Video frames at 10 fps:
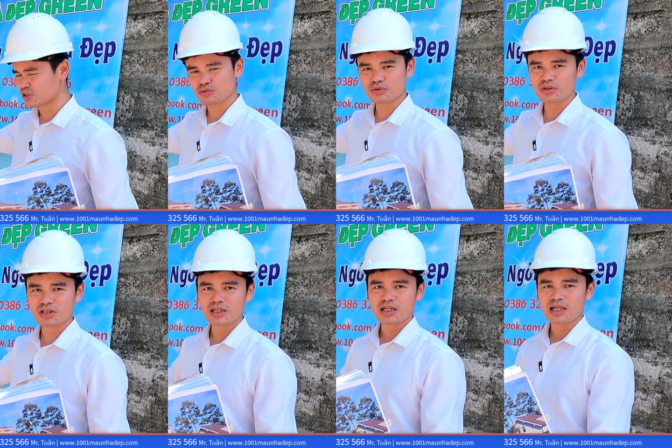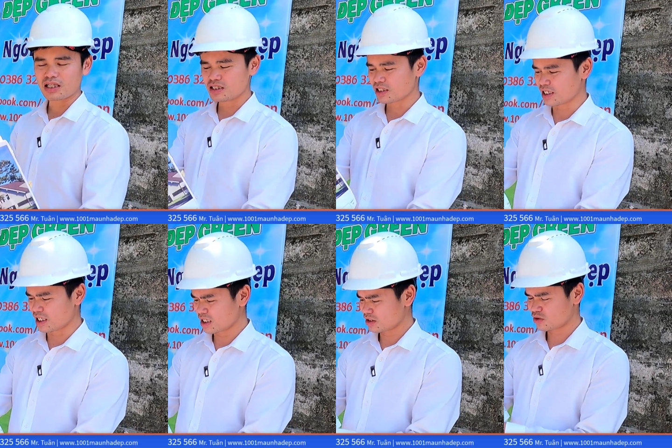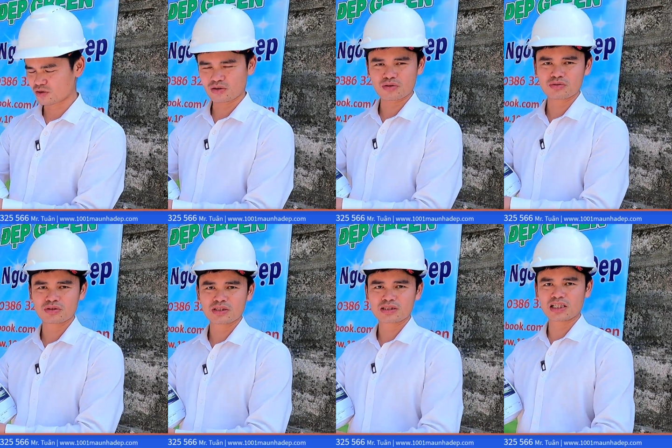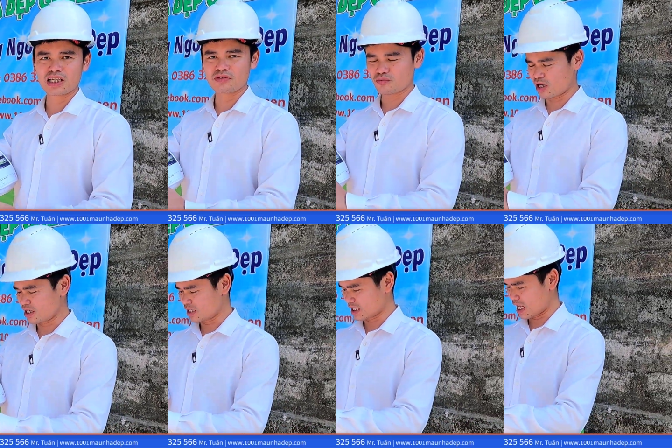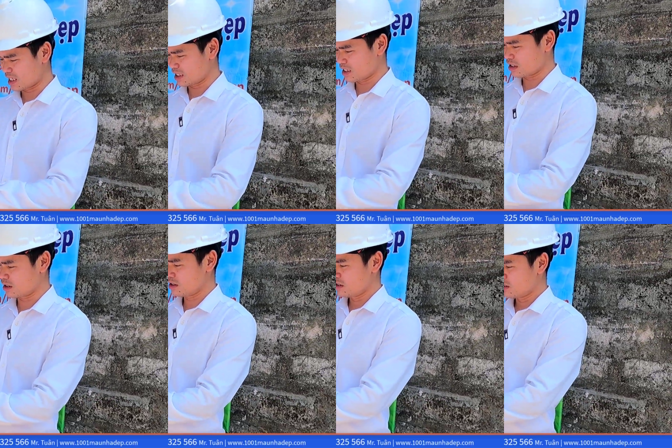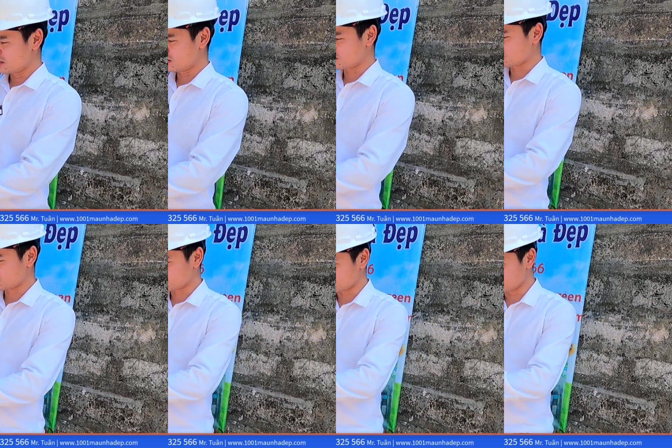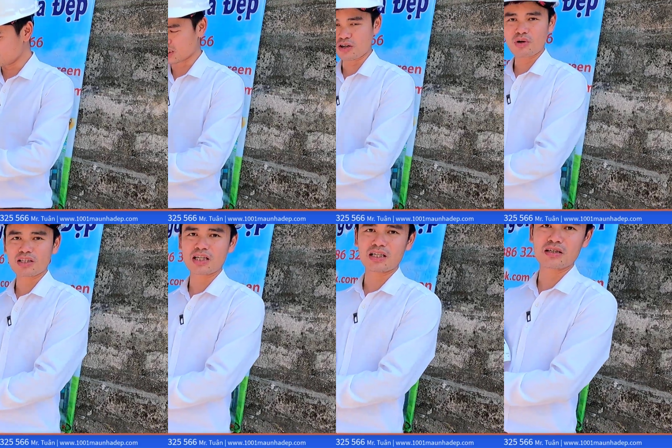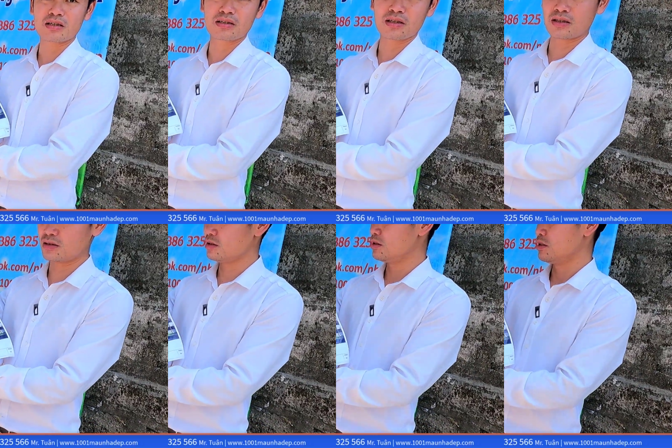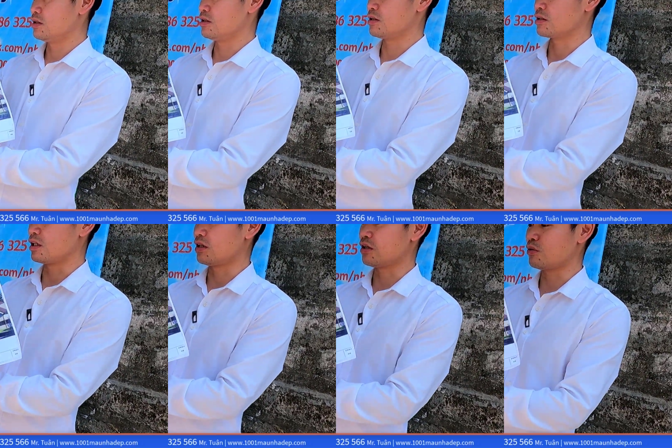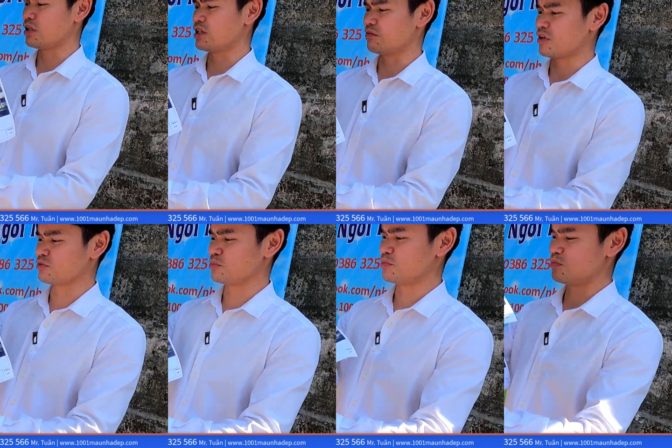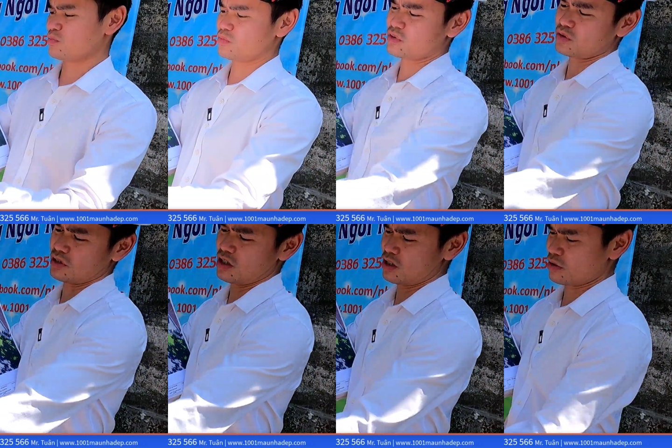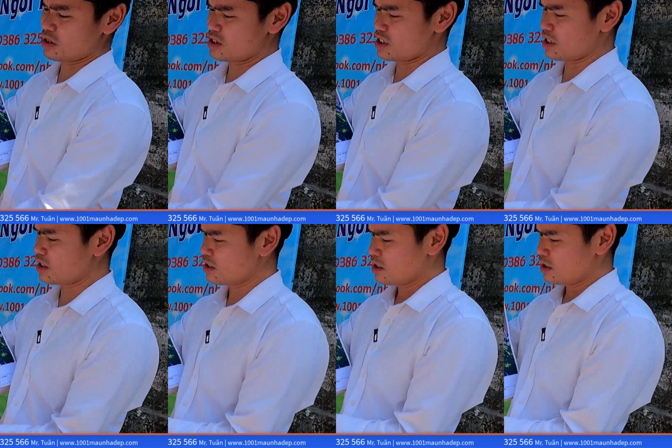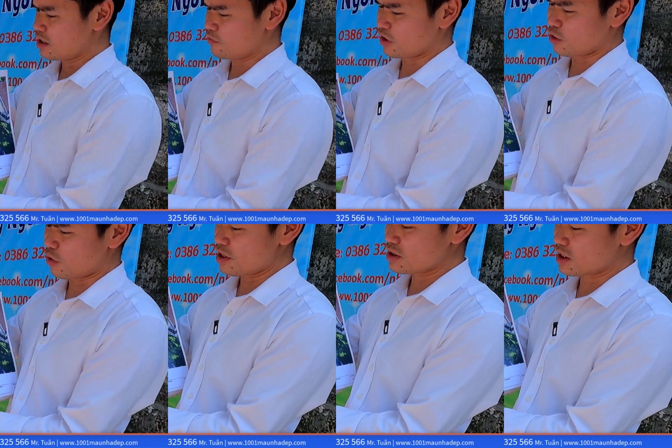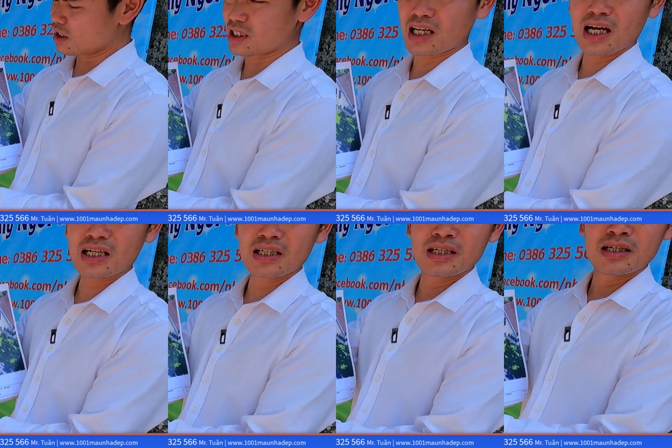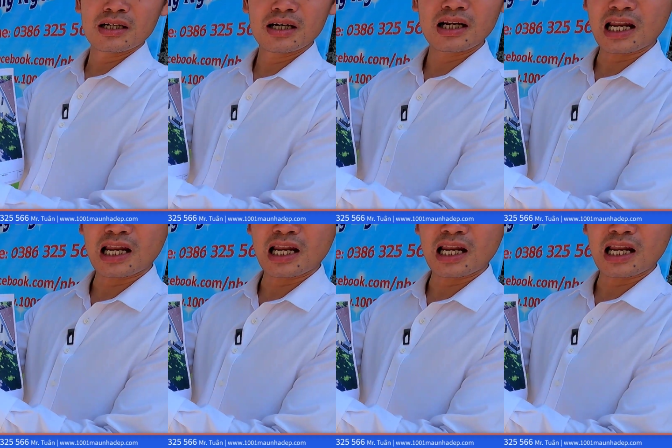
thì đơn vị chúng tôi đã thiết kế cho gia đình, và hiện tại thì uh, công trình đã hoàn thiện được uh, uh, gần hoàn thiện vào ở rồi các anh chị nhé. Thì phần ngói gia đình đã